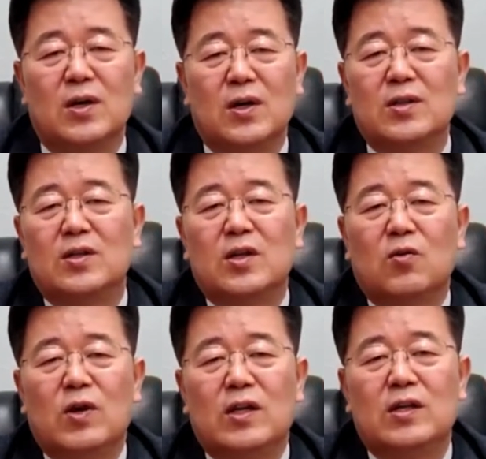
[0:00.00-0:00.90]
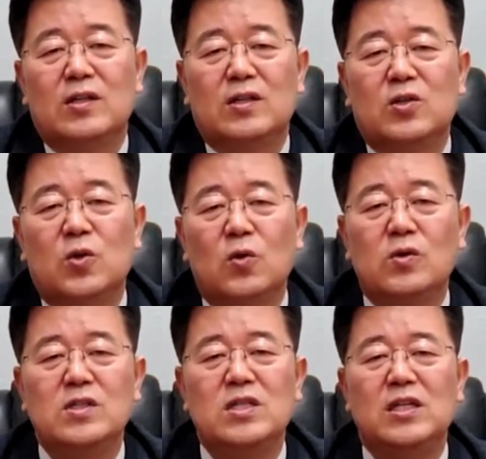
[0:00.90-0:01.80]
어떤 경우에는
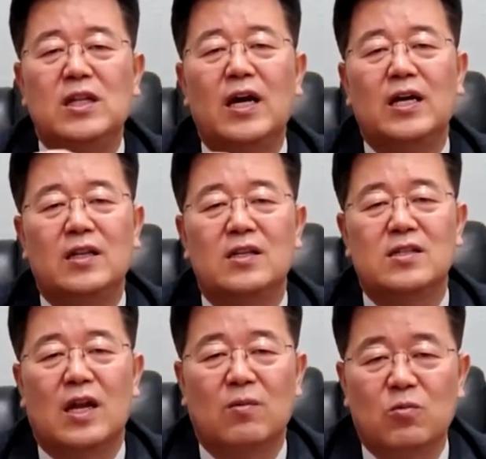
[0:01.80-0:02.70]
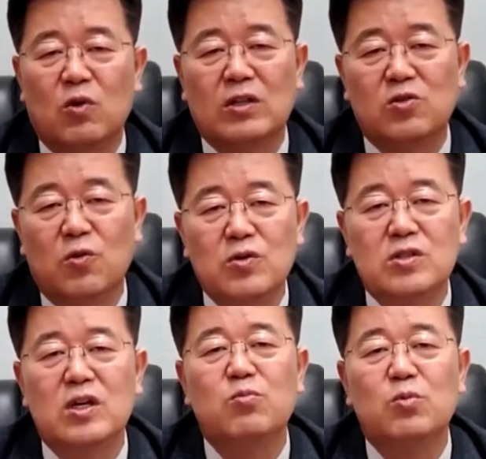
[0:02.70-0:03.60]
좋은 신앙이 있는 사람과 좋은
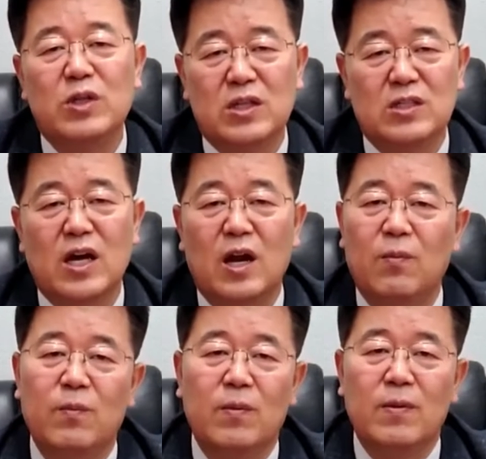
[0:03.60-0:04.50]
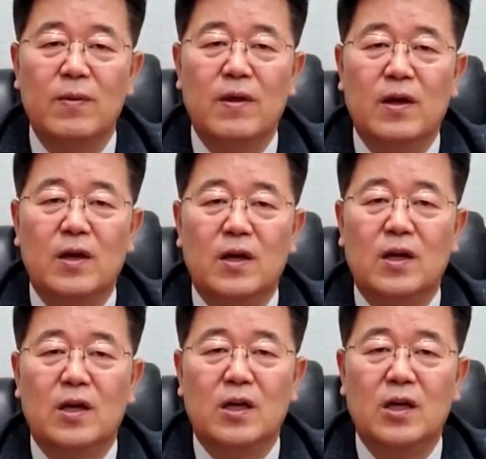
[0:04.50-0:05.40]
성품이 있는 사람,
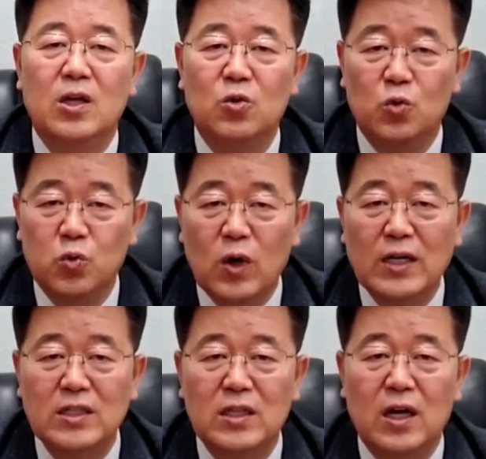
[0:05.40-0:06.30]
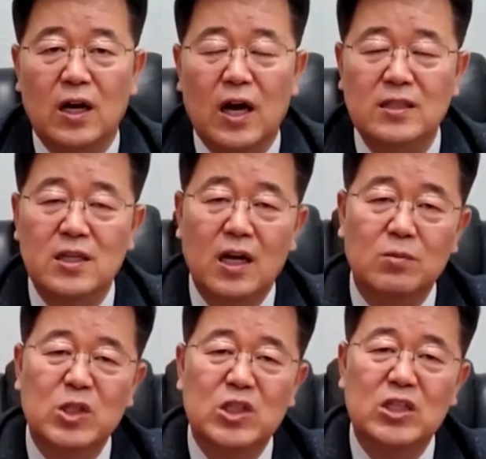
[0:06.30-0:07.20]
이 두 가지가 한
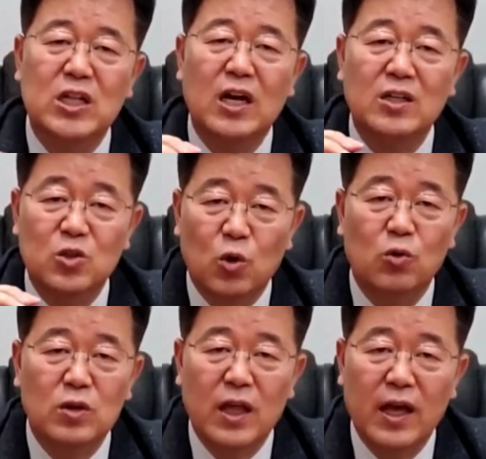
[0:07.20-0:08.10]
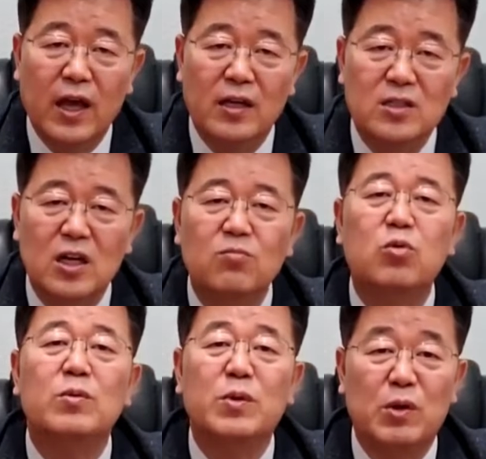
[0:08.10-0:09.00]
사람은 신앙은 좋은데
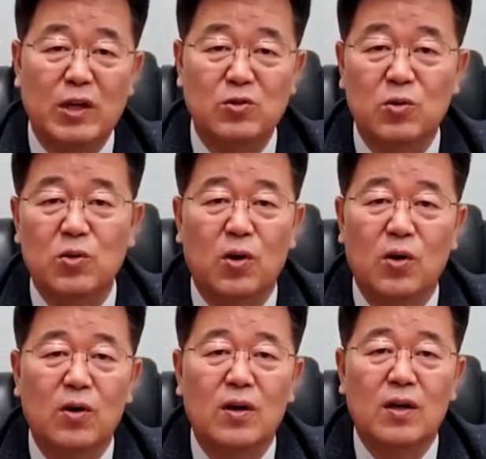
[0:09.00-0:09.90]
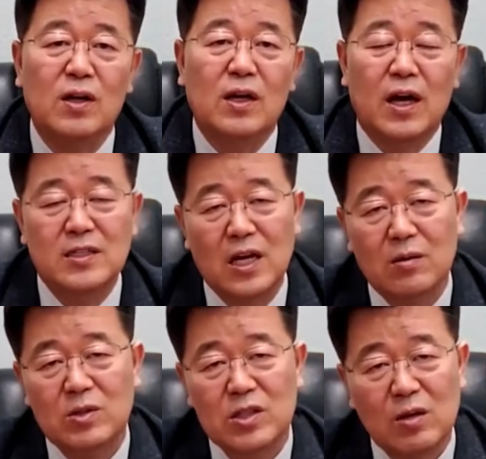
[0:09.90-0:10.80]
성품이 별로 안 좋고, 한
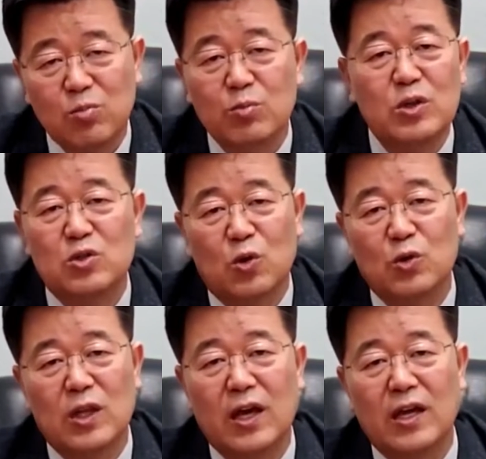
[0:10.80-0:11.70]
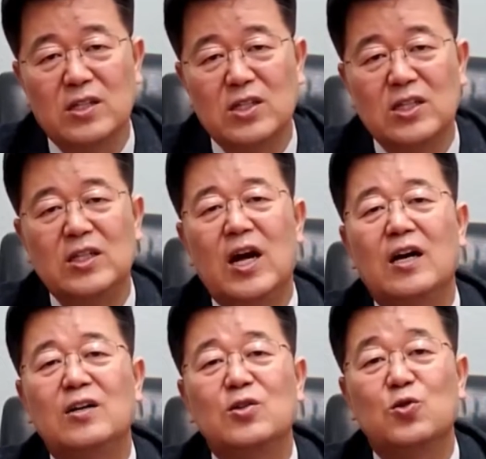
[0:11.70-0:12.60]
사람은 성품은 좋은데
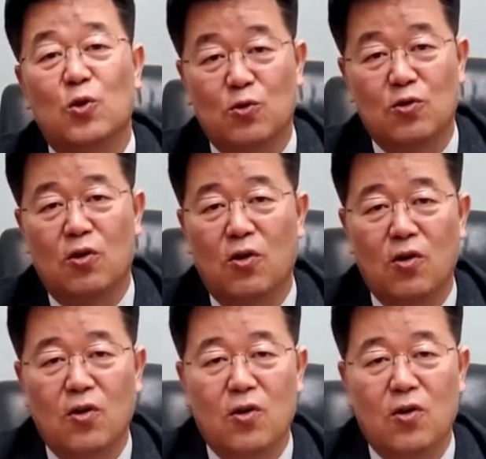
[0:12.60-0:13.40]
신앙은 좋고,